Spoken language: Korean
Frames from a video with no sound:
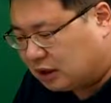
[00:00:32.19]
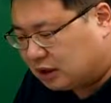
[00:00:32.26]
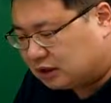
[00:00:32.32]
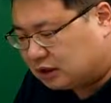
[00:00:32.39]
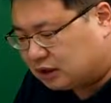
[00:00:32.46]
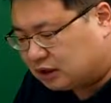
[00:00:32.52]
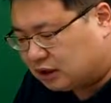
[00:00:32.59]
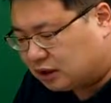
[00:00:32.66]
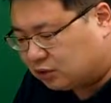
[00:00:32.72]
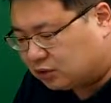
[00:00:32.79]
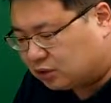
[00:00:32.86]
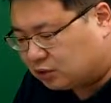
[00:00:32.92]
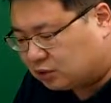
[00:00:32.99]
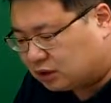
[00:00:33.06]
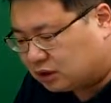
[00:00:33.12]
재산의 유지
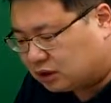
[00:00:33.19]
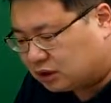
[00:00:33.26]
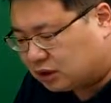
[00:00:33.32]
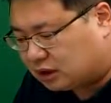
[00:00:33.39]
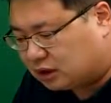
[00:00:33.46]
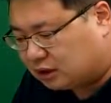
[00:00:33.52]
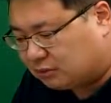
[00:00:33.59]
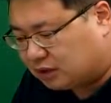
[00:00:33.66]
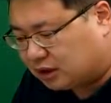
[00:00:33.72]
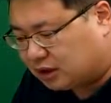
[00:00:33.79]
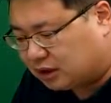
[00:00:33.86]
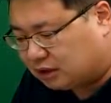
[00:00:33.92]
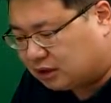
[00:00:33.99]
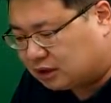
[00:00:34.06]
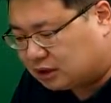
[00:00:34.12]
또는 증가에 특별히
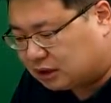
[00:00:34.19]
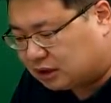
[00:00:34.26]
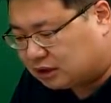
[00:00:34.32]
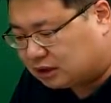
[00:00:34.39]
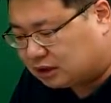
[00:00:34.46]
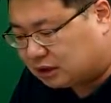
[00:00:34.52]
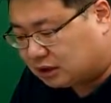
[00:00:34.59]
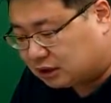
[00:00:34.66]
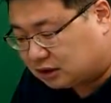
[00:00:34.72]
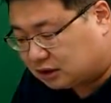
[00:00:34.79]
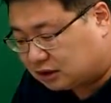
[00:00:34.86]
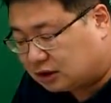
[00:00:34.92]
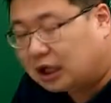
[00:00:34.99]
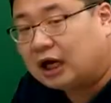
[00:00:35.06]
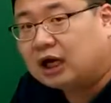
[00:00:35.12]
기여한 자가 있을 때에는